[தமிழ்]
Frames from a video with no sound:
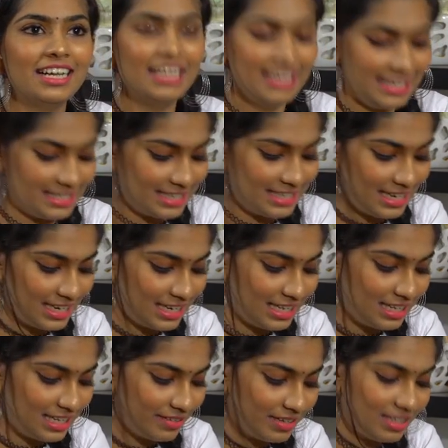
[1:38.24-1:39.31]
தே சேட்
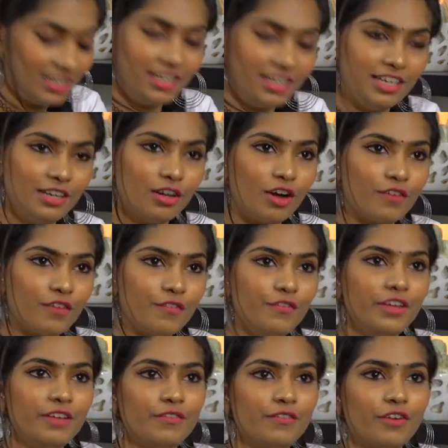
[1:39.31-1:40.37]
இது வந்து நாட்
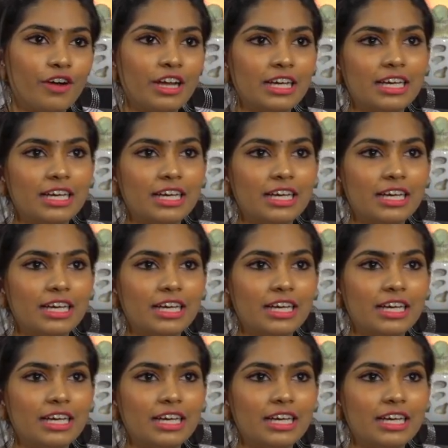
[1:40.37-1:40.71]
ஃபிட் ஃபார் அ